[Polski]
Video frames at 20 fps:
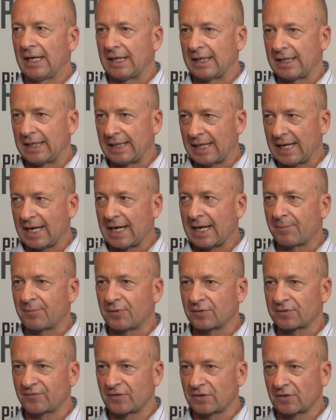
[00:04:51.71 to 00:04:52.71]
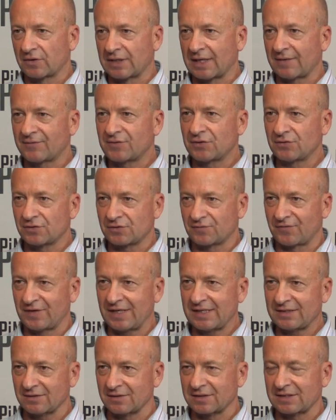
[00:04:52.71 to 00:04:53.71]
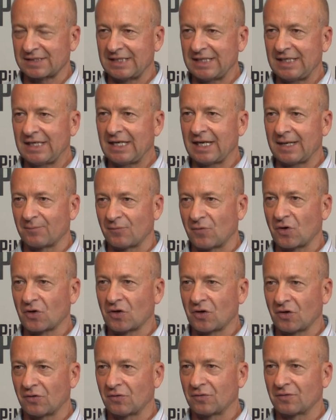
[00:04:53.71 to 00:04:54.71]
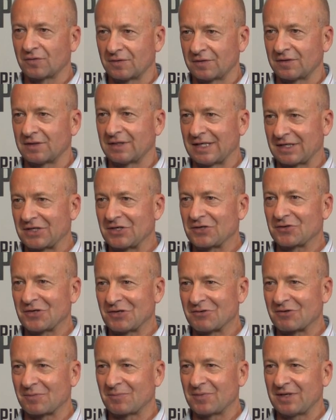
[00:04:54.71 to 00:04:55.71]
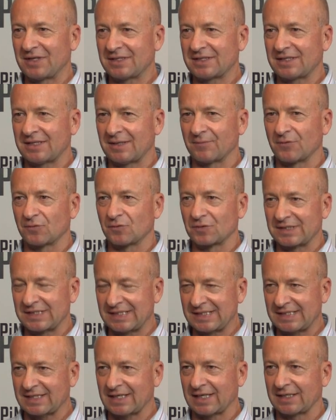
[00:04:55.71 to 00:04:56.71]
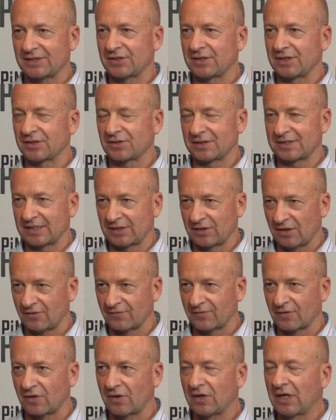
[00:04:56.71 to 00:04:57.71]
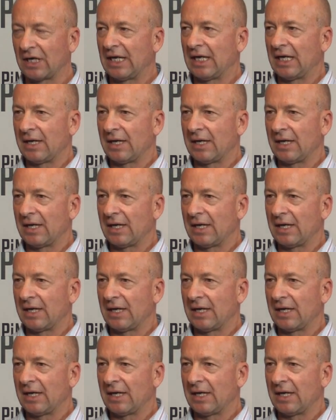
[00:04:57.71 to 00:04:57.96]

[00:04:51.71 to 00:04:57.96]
e, a podwykonawcy już wiedząc, ile mogą e, na rynku europejskim uzyskać cenowo,